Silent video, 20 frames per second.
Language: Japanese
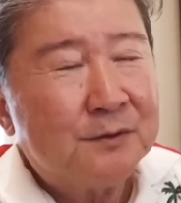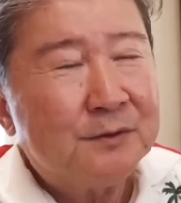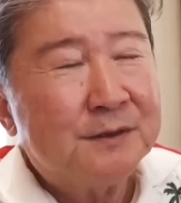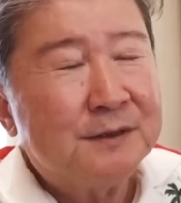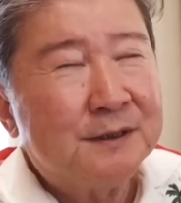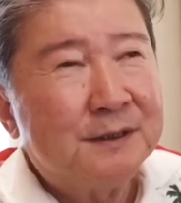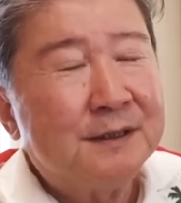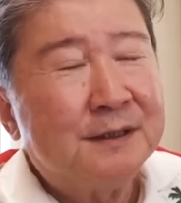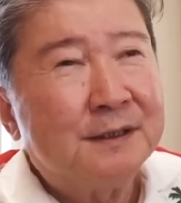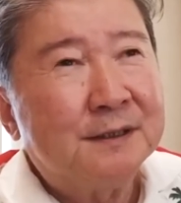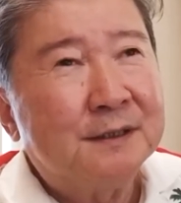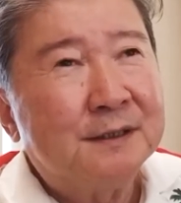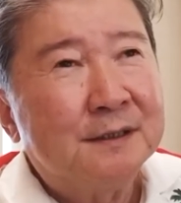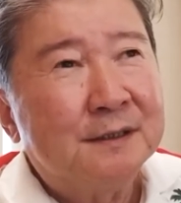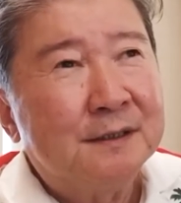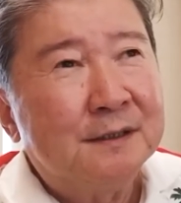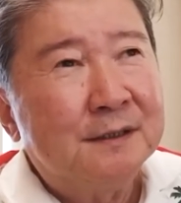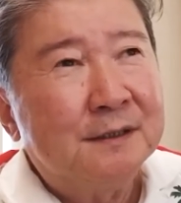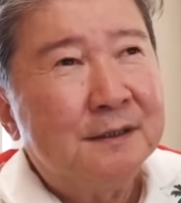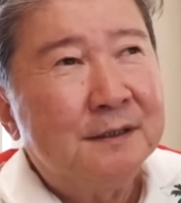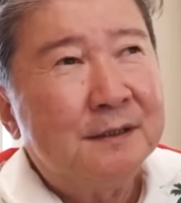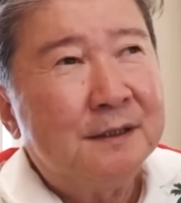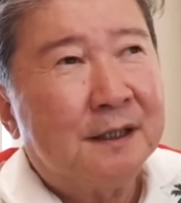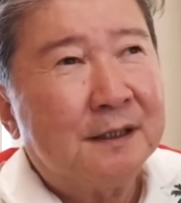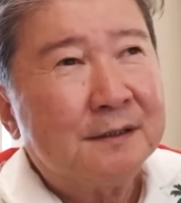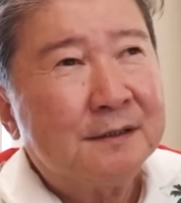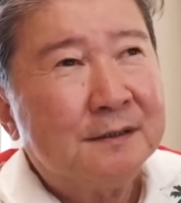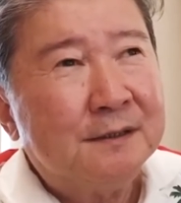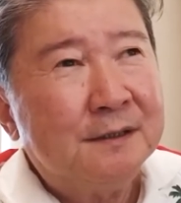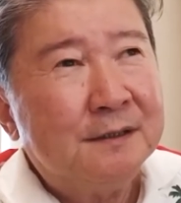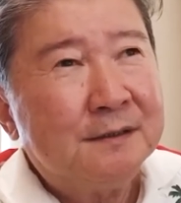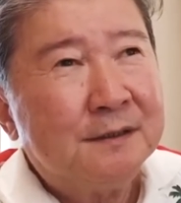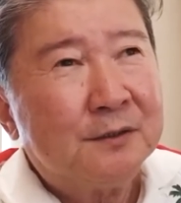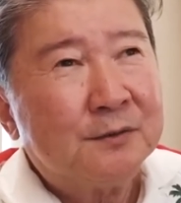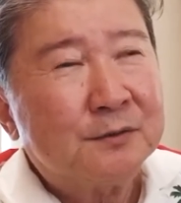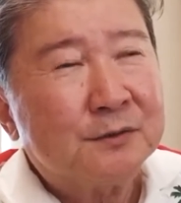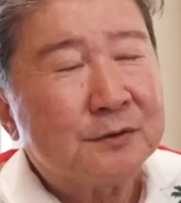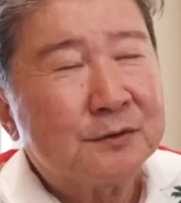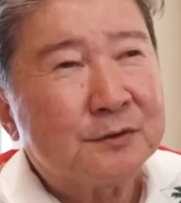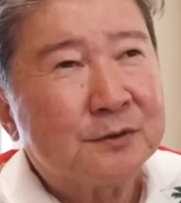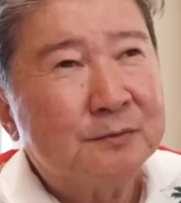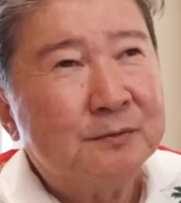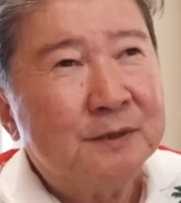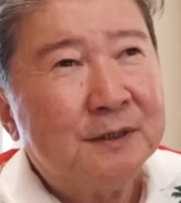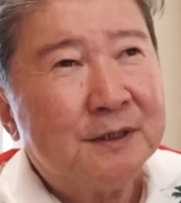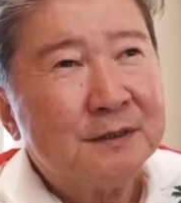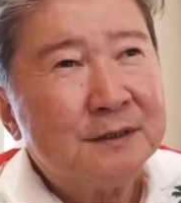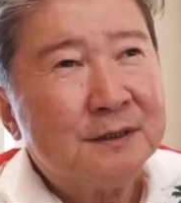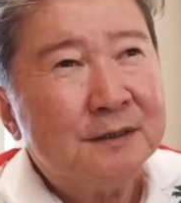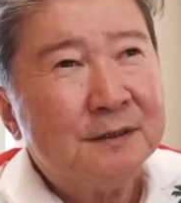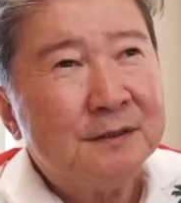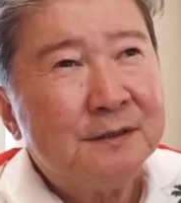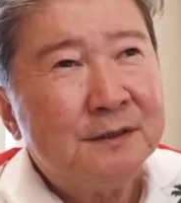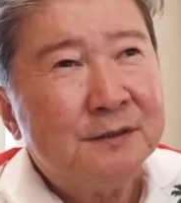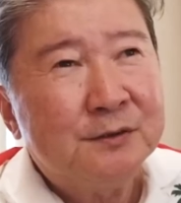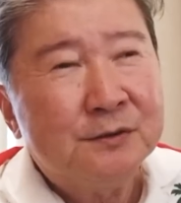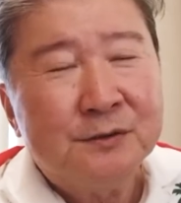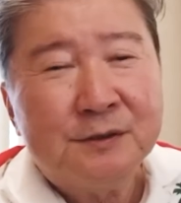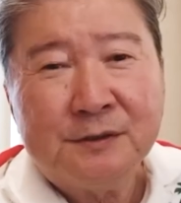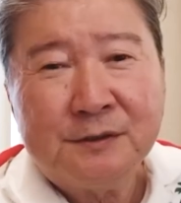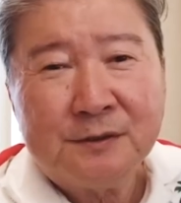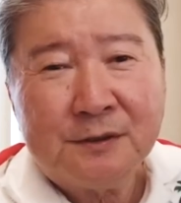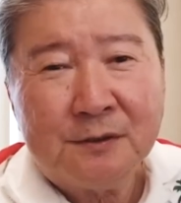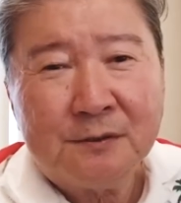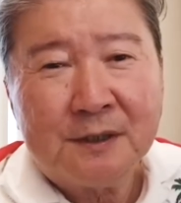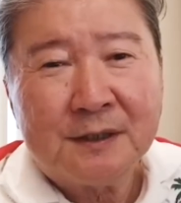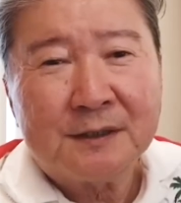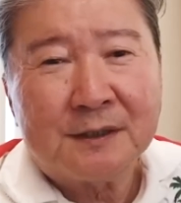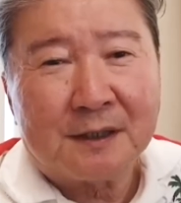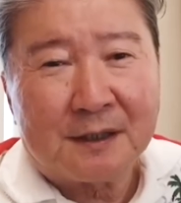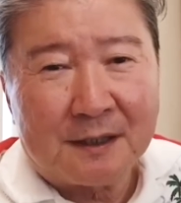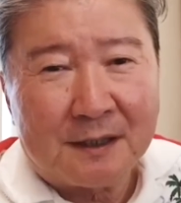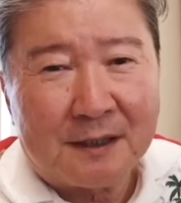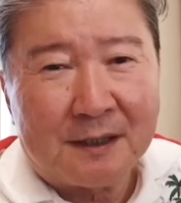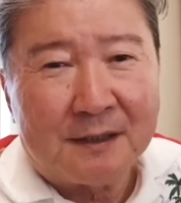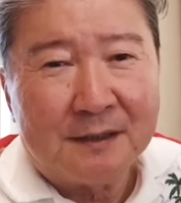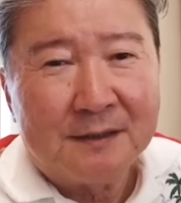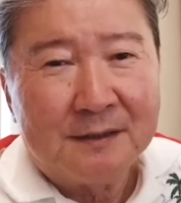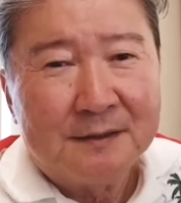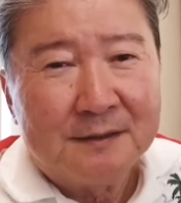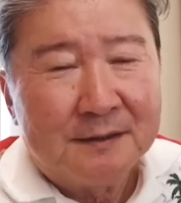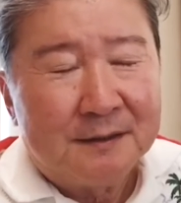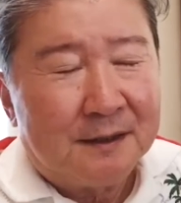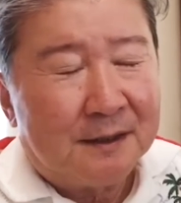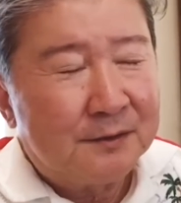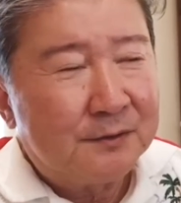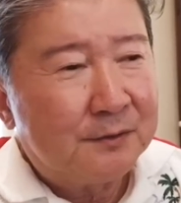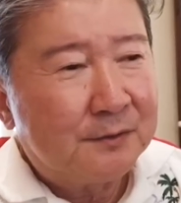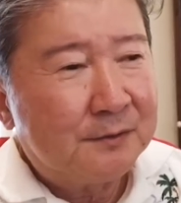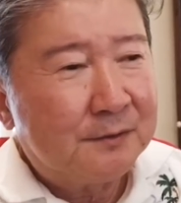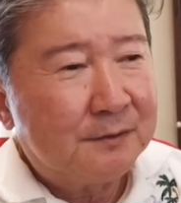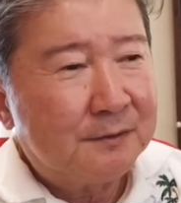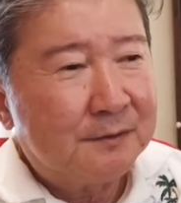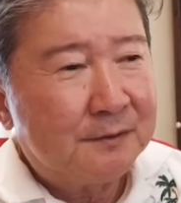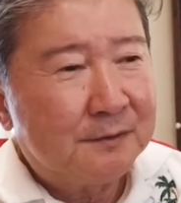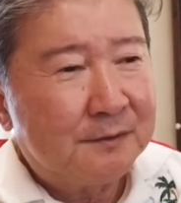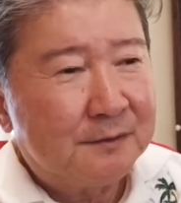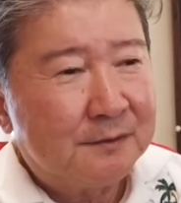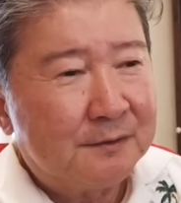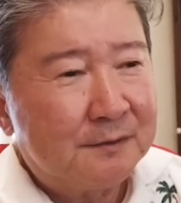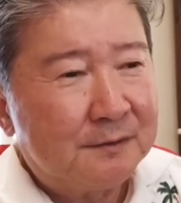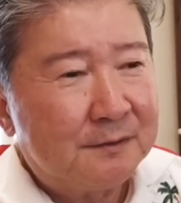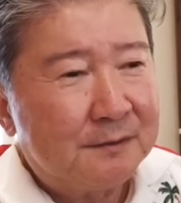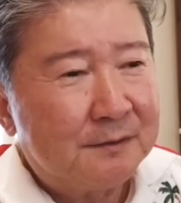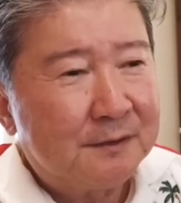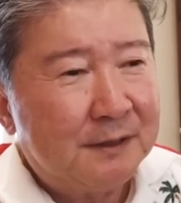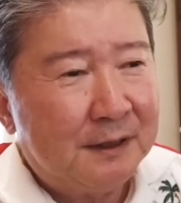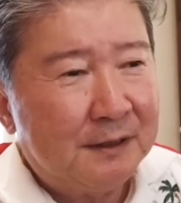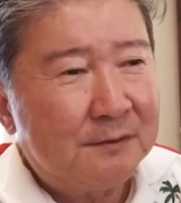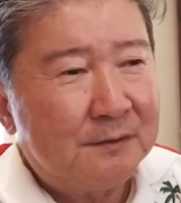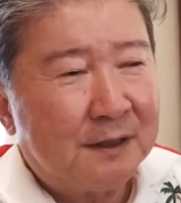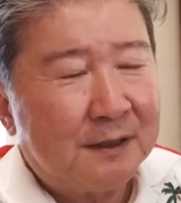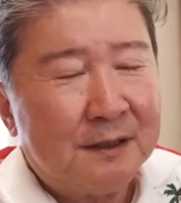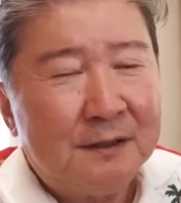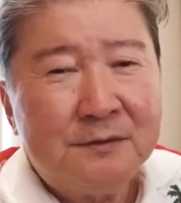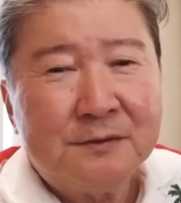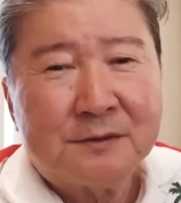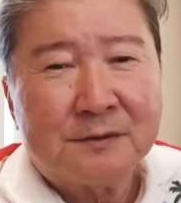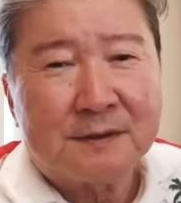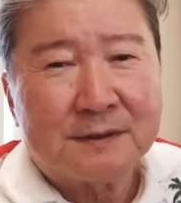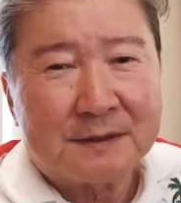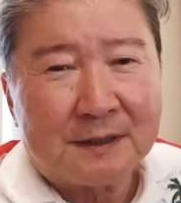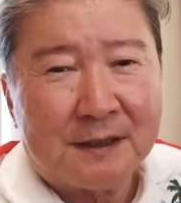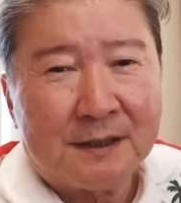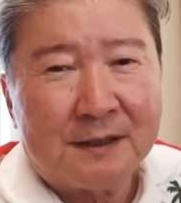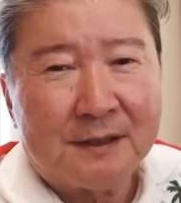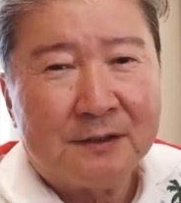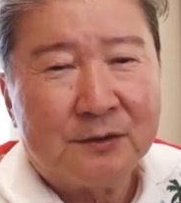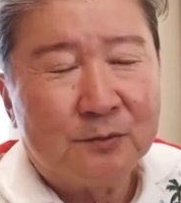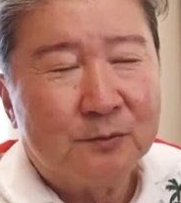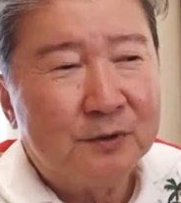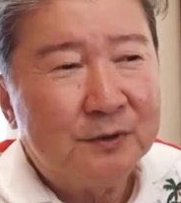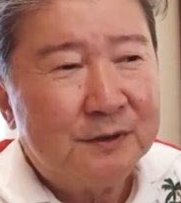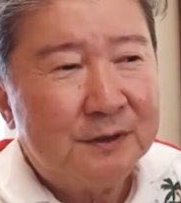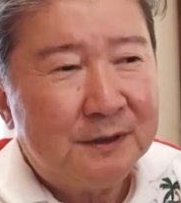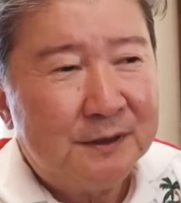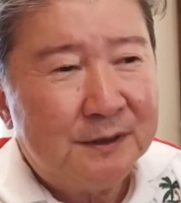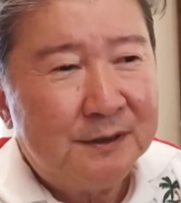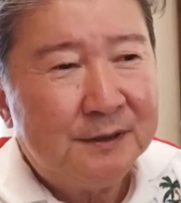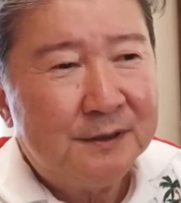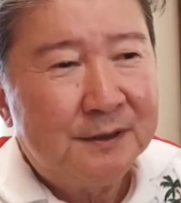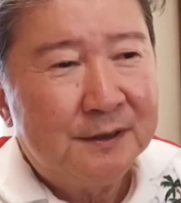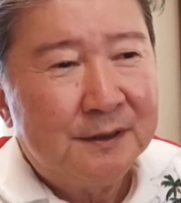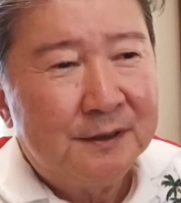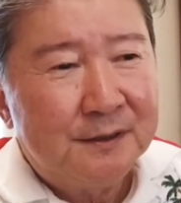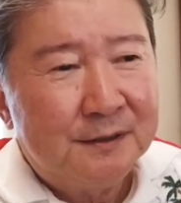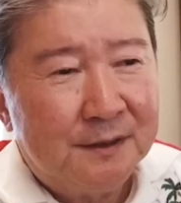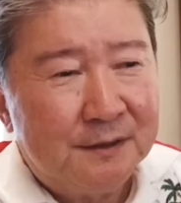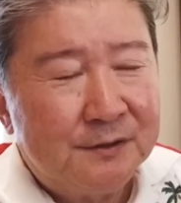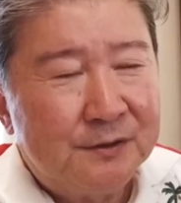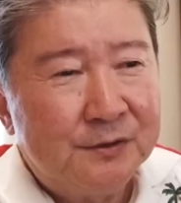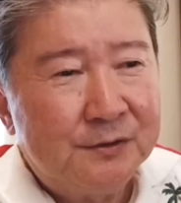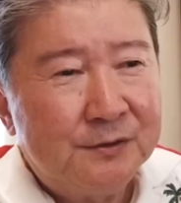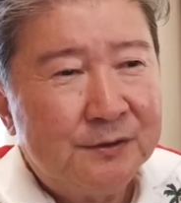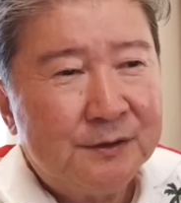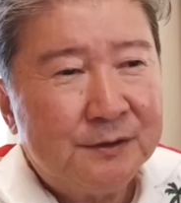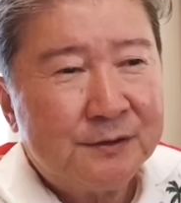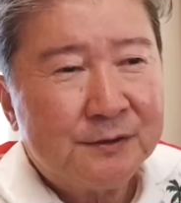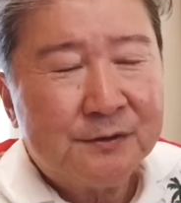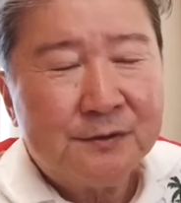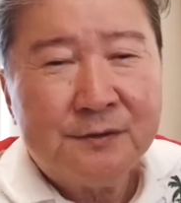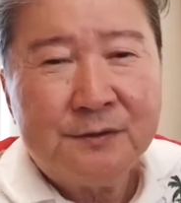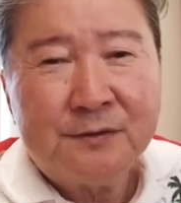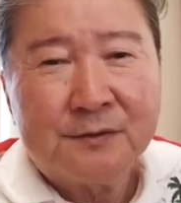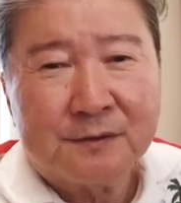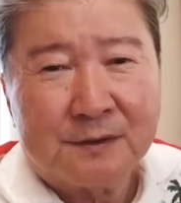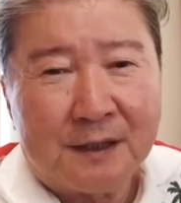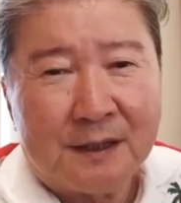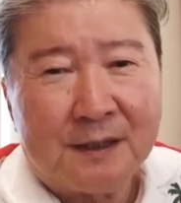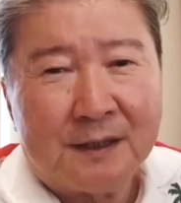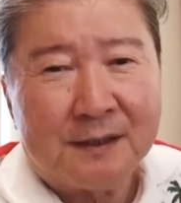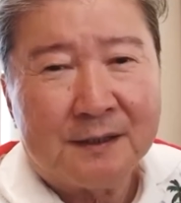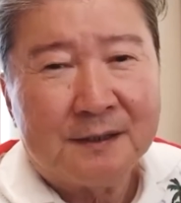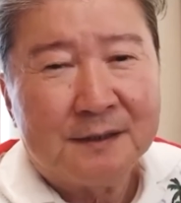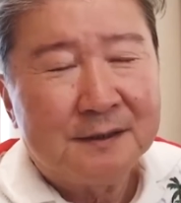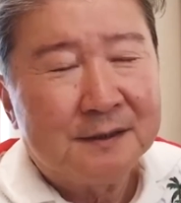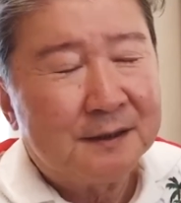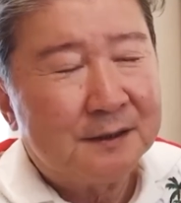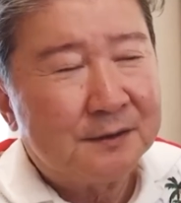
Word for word: にやってきたことの積み重ねで充実してるわけだから、ね、若いうちはさ、思いっきり、ね、充実するような、